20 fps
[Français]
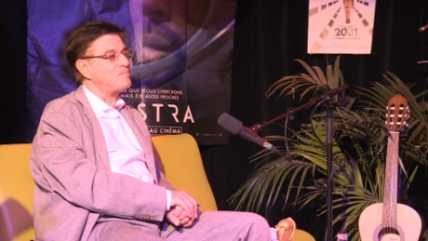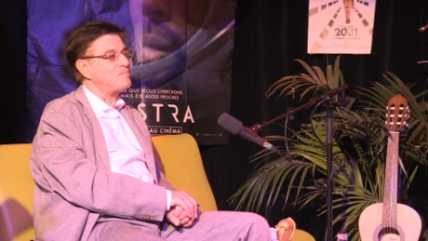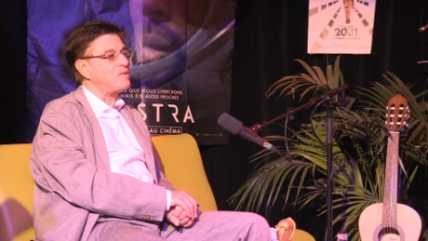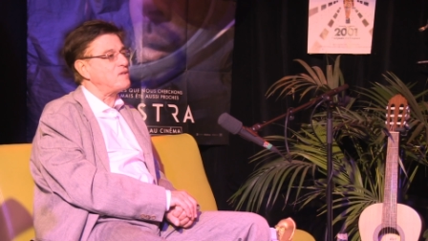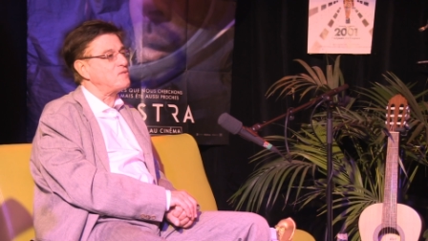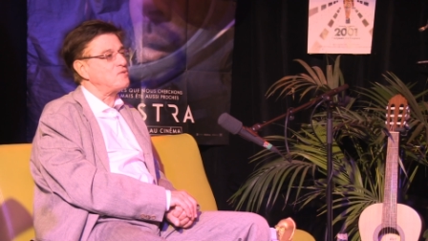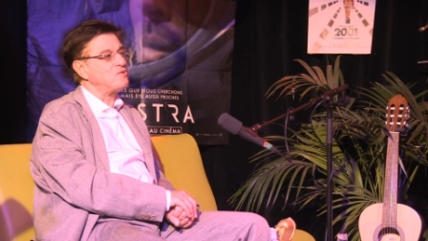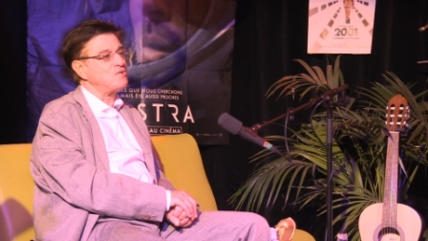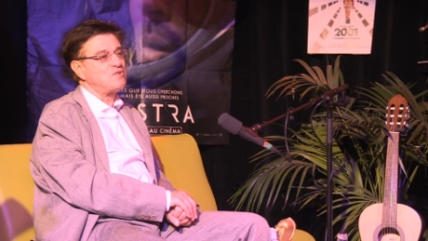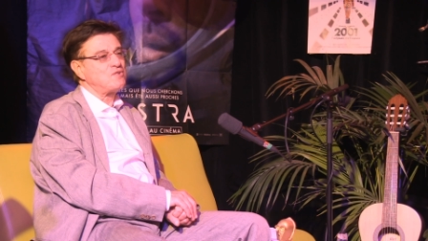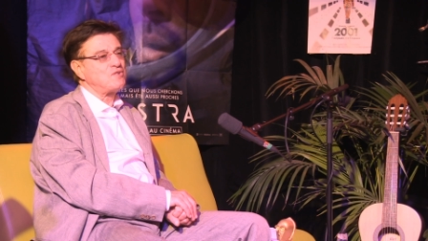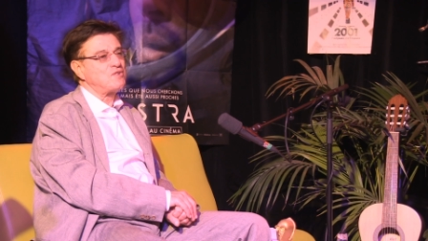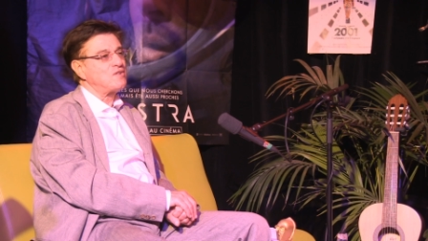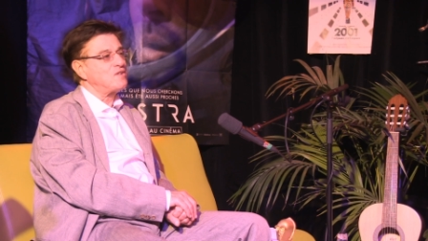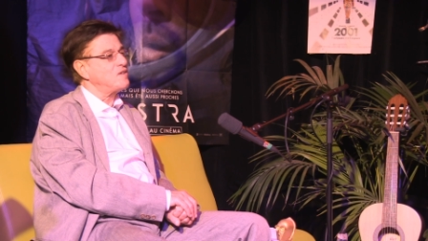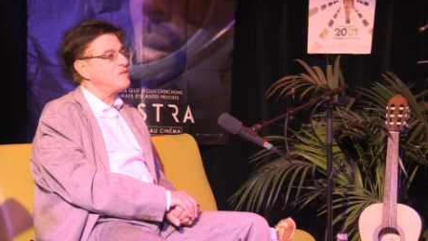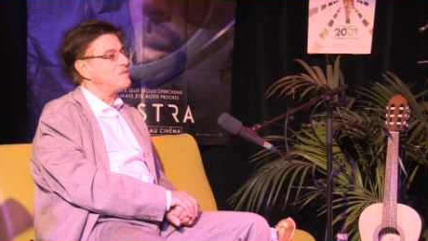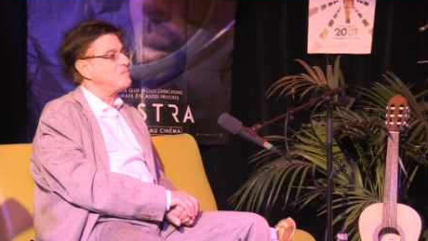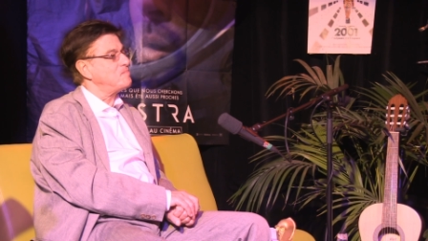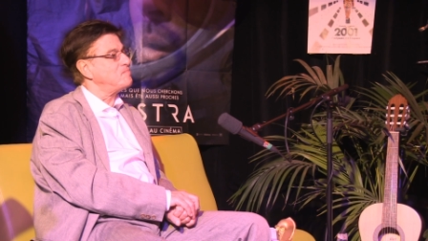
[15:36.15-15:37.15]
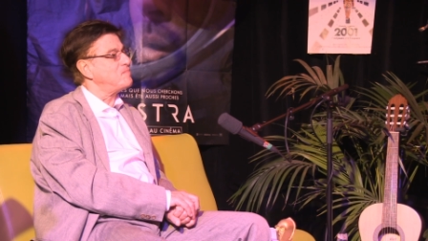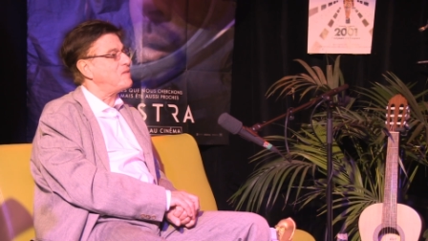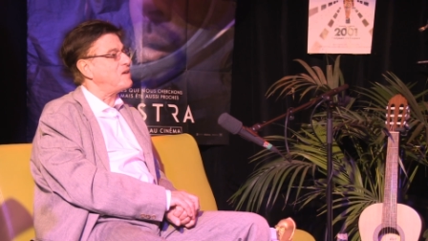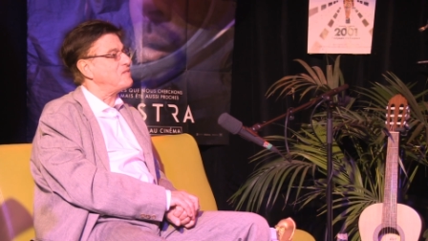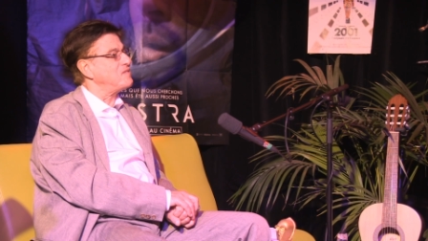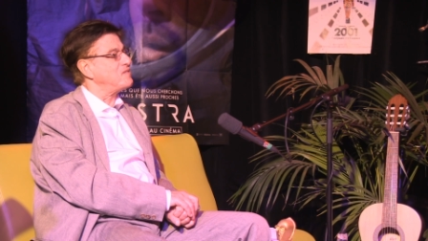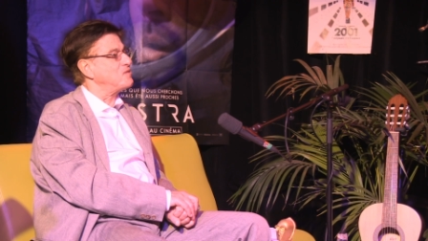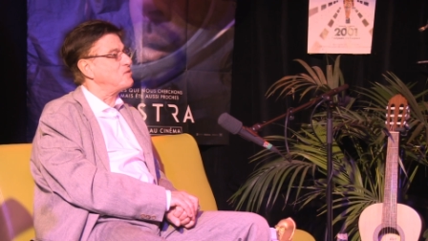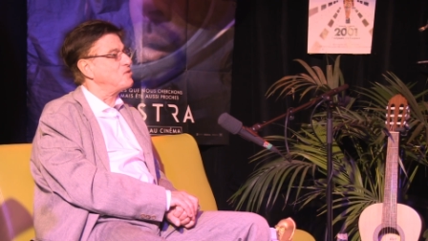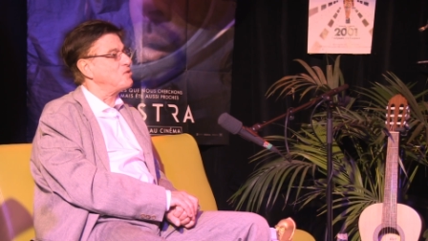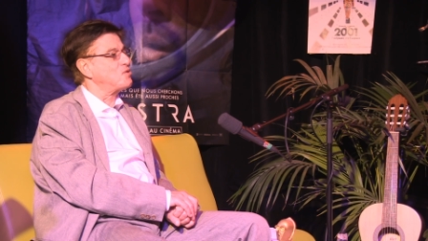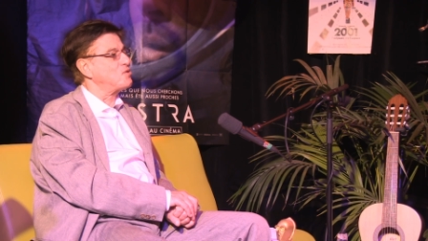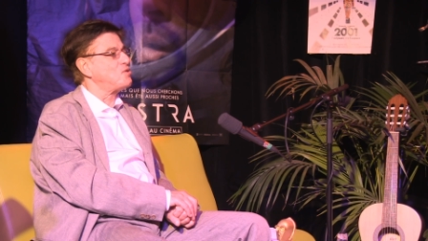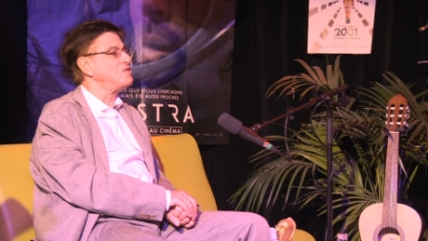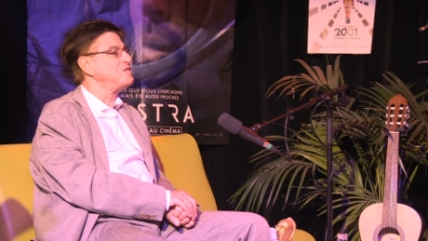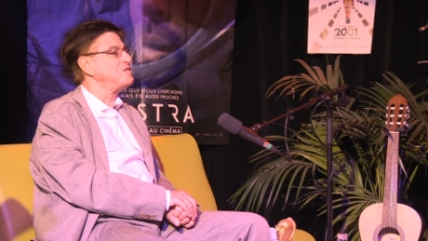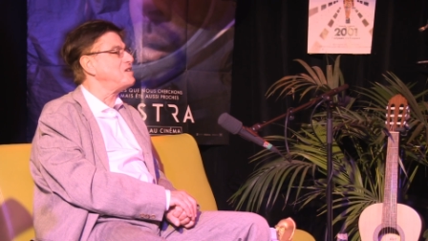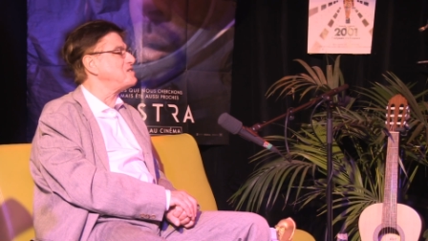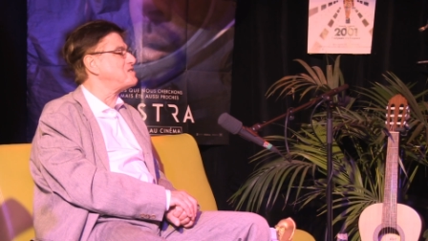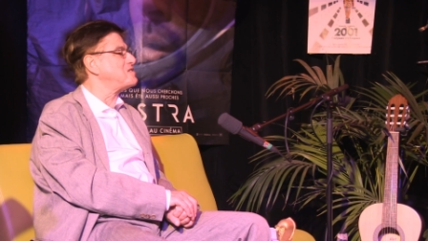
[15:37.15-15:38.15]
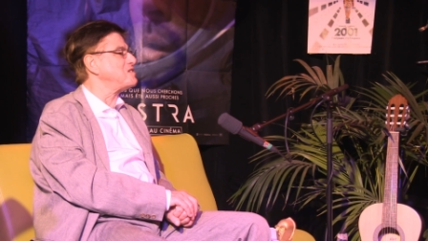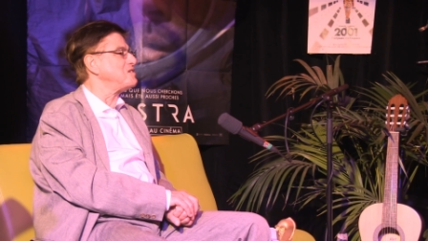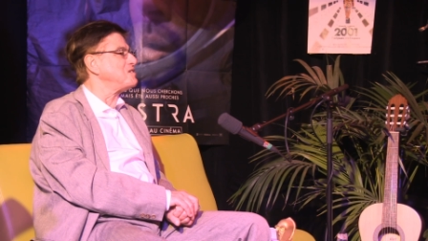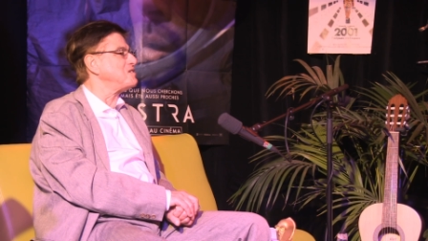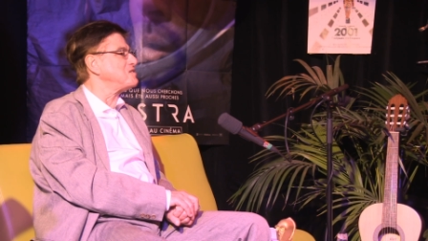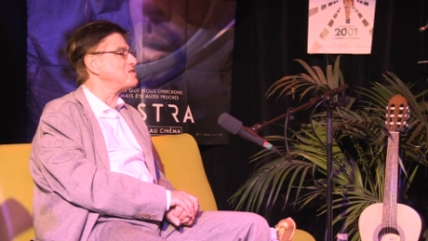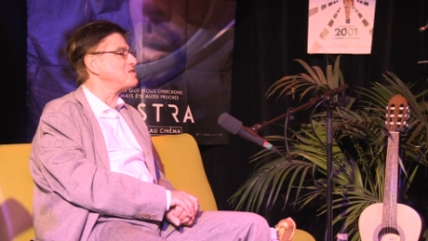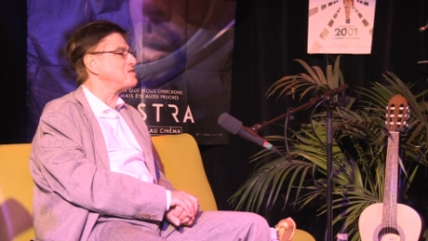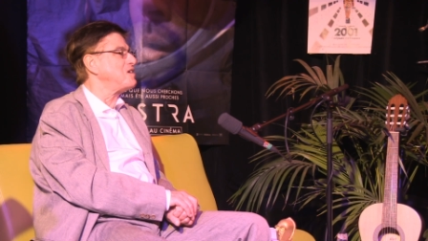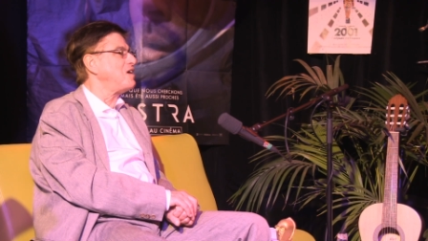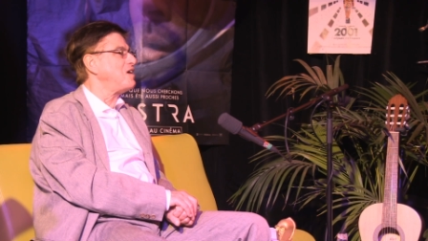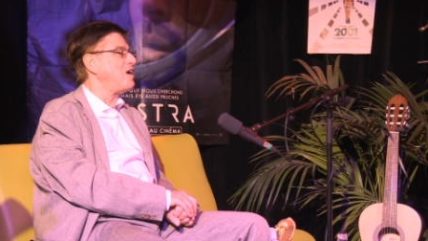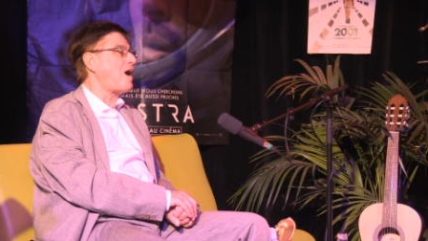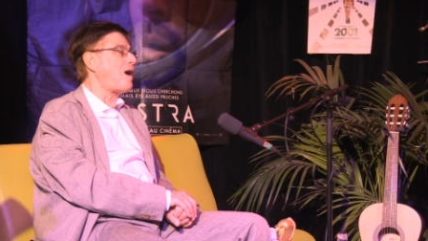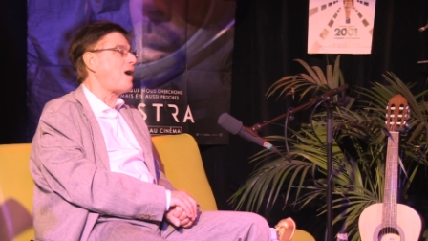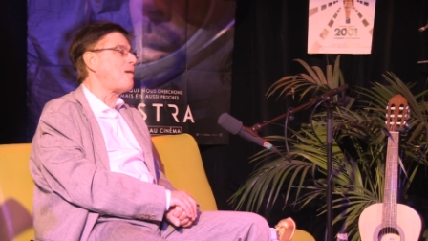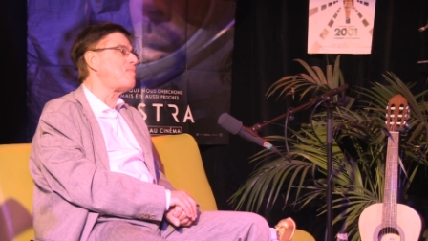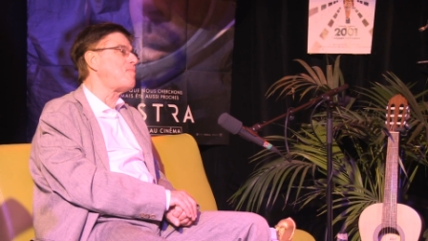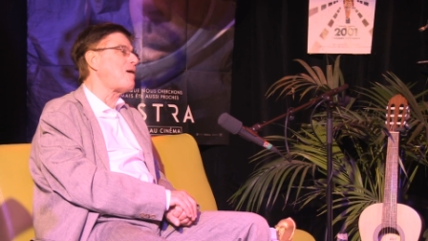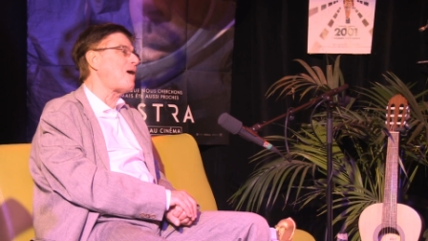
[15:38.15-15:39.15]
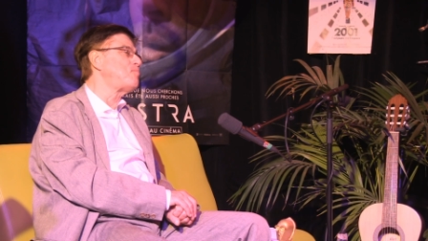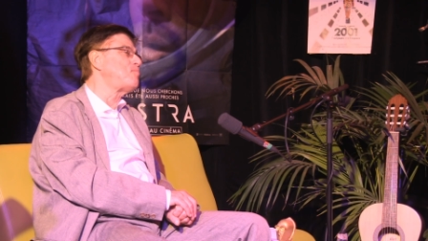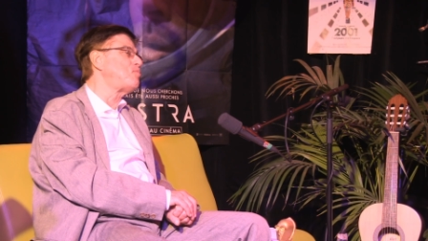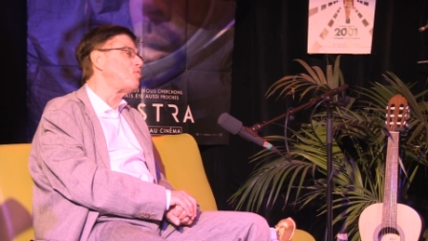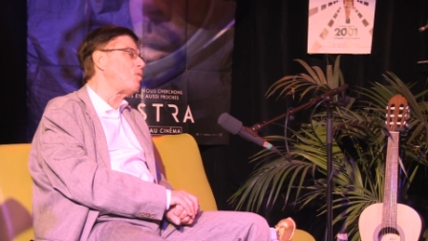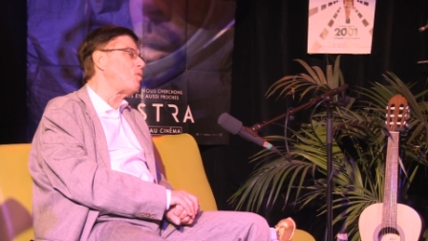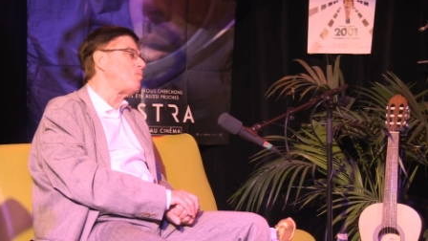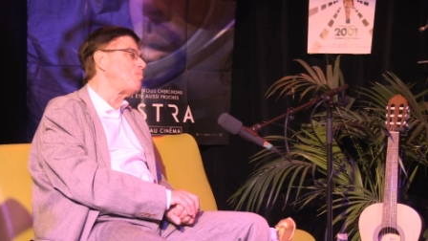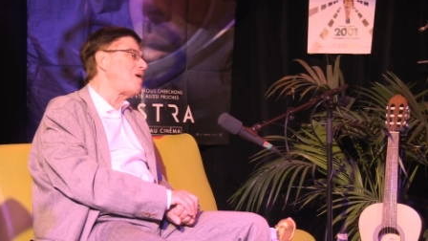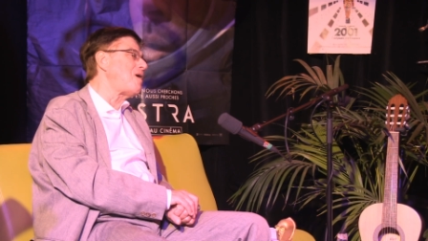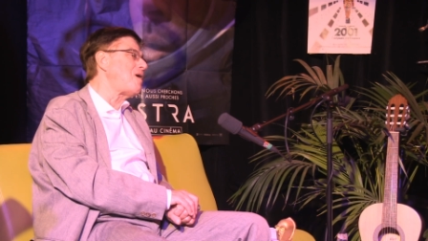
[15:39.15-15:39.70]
pas de connaissances, de connaissances à part pour